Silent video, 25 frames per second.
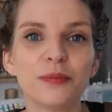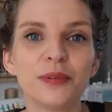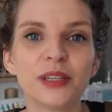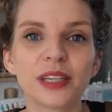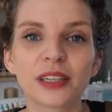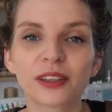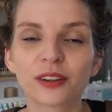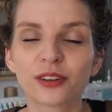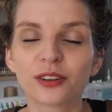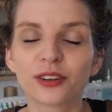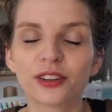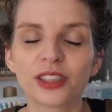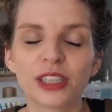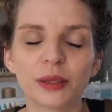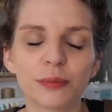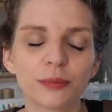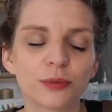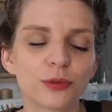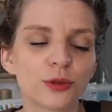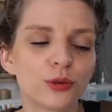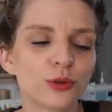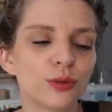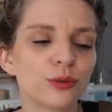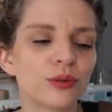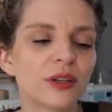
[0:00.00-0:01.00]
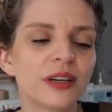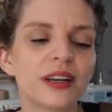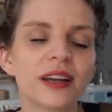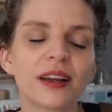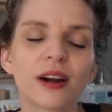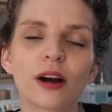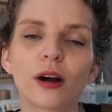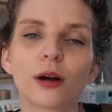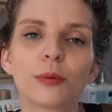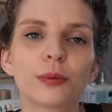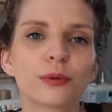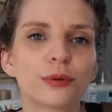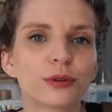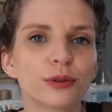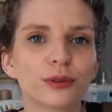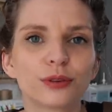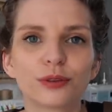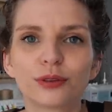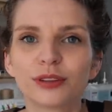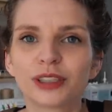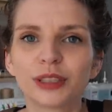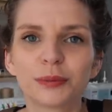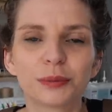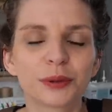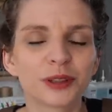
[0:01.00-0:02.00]
bien que j'aime toutes les robes que
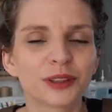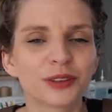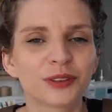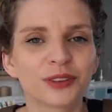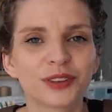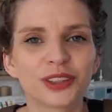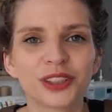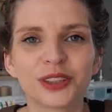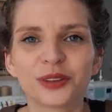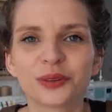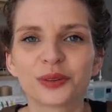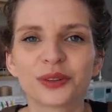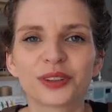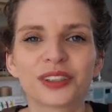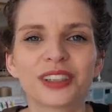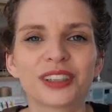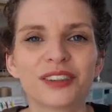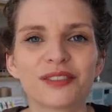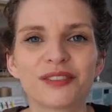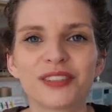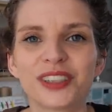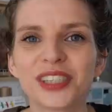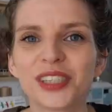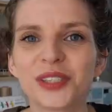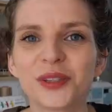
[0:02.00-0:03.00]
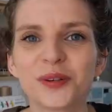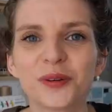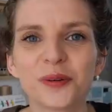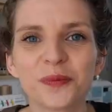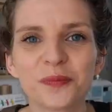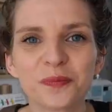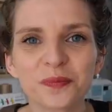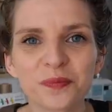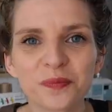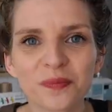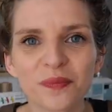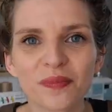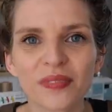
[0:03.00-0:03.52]
je vous ai présentées sur cette vidéo.